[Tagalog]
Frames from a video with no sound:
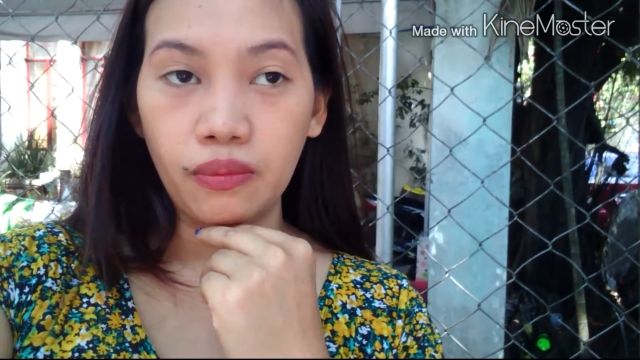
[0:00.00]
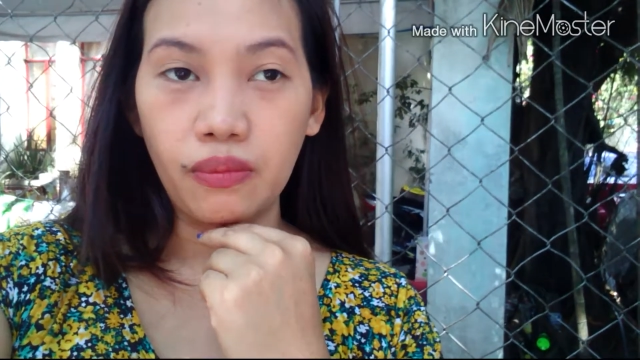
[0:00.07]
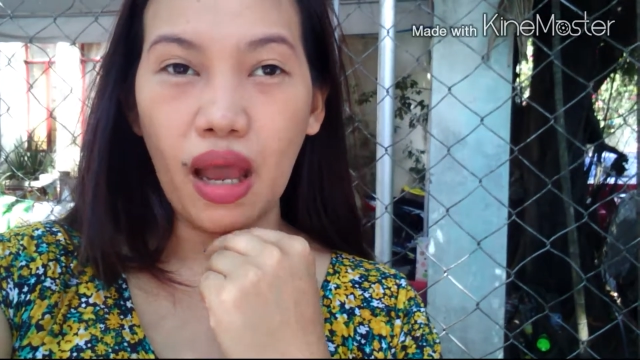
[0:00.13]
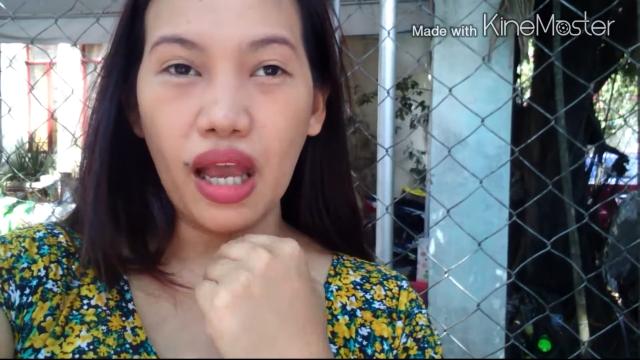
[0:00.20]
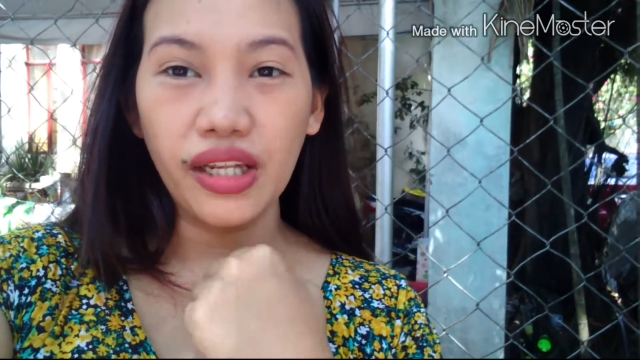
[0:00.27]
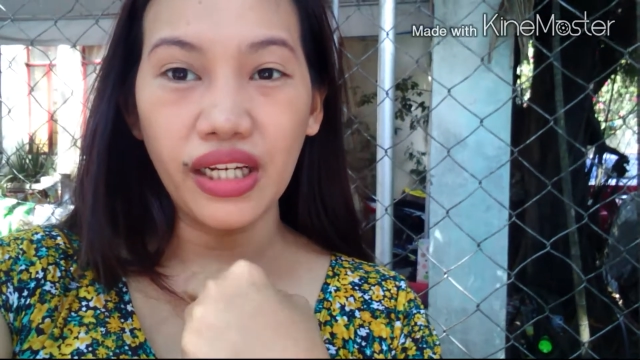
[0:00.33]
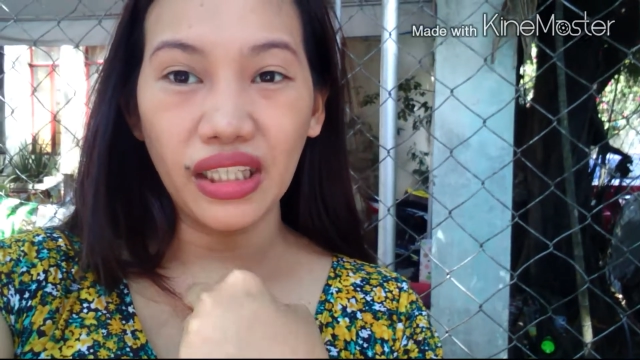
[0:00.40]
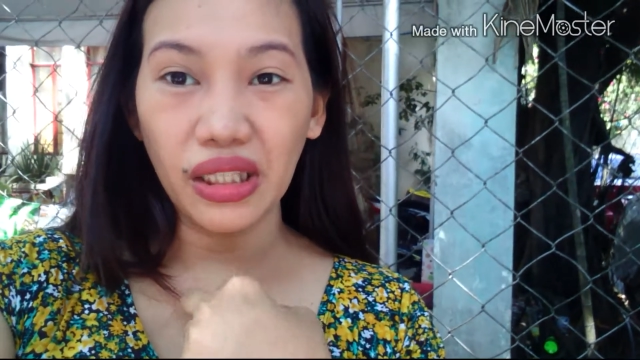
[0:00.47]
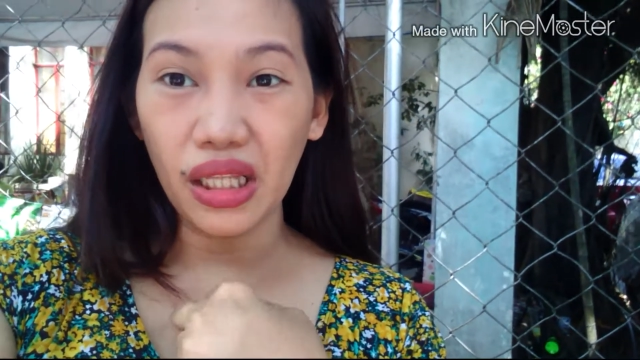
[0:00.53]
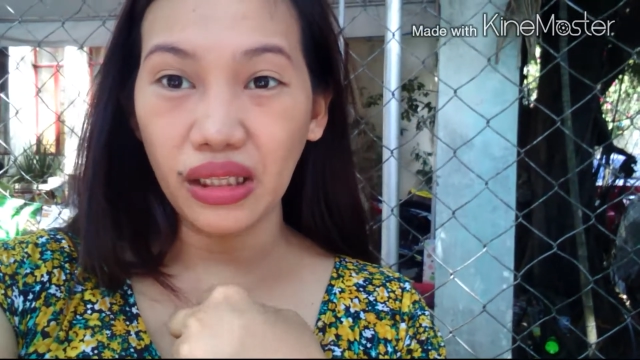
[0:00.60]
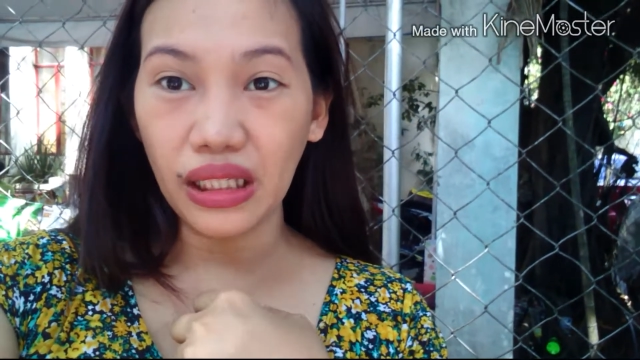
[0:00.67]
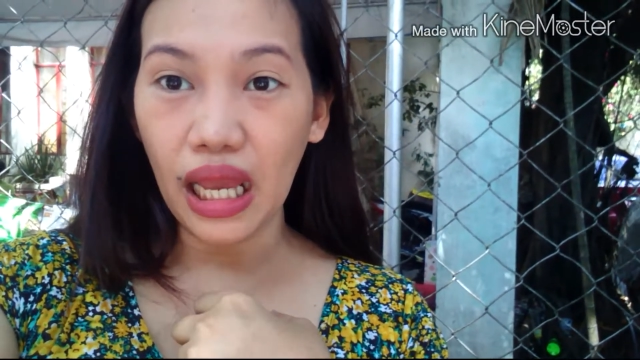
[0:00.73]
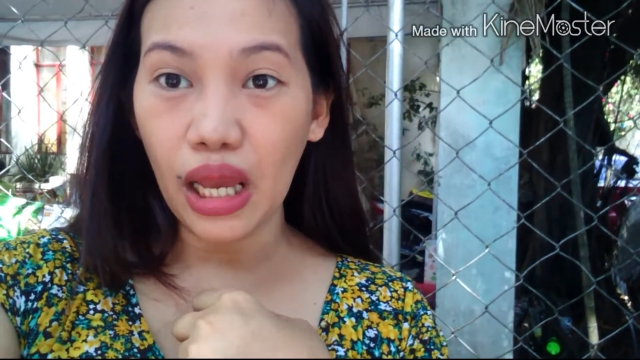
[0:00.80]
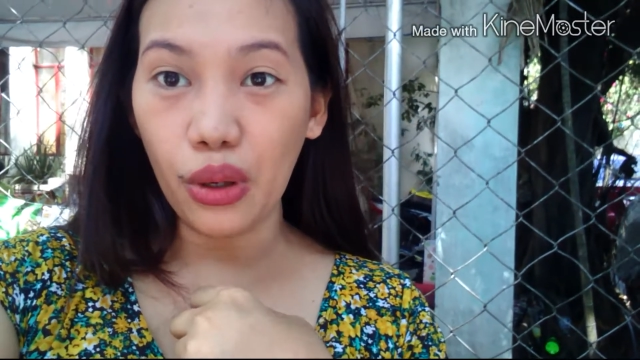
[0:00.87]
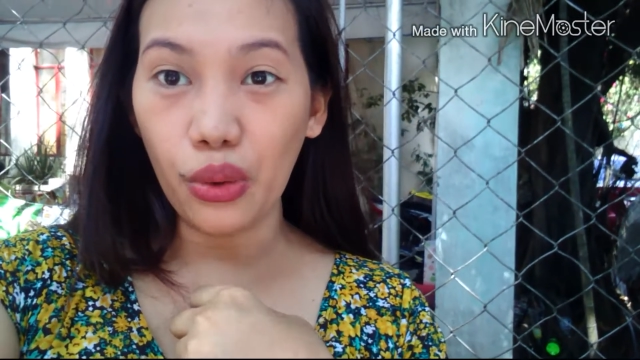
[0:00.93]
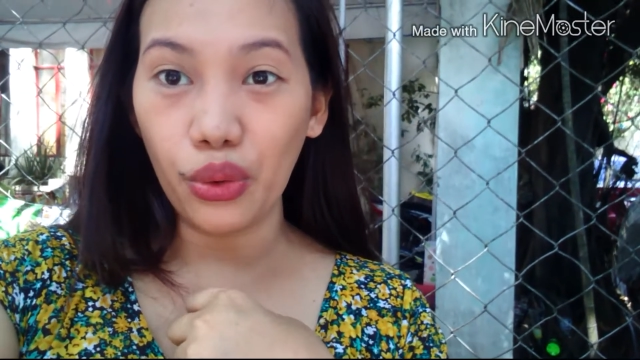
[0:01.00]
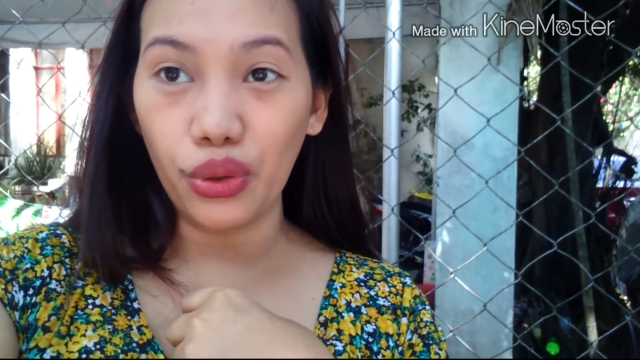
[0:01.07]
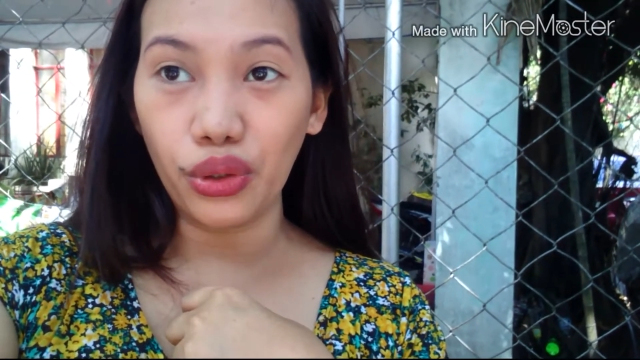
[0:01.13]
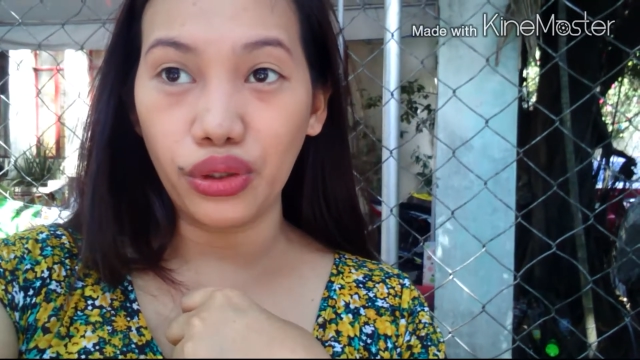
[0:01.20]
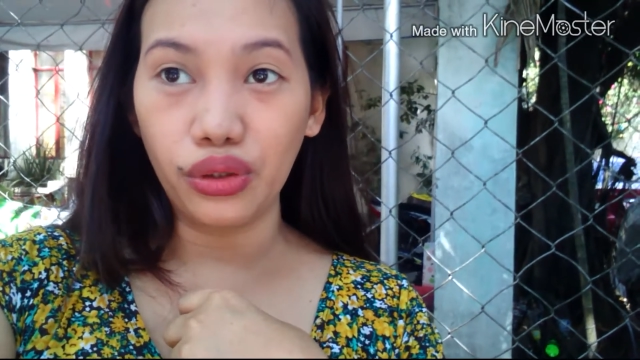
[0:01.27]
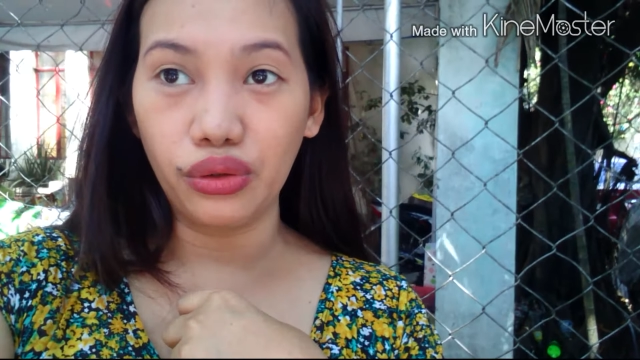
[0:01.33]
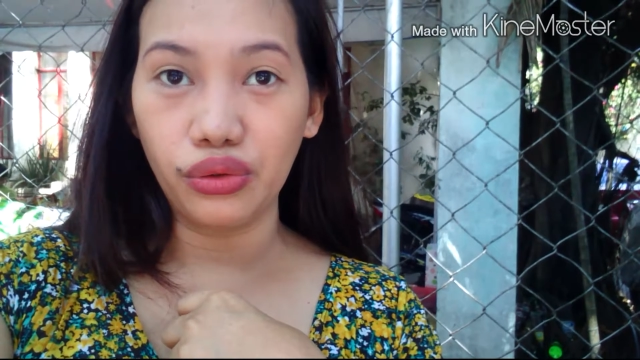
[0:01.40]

baka natatakot,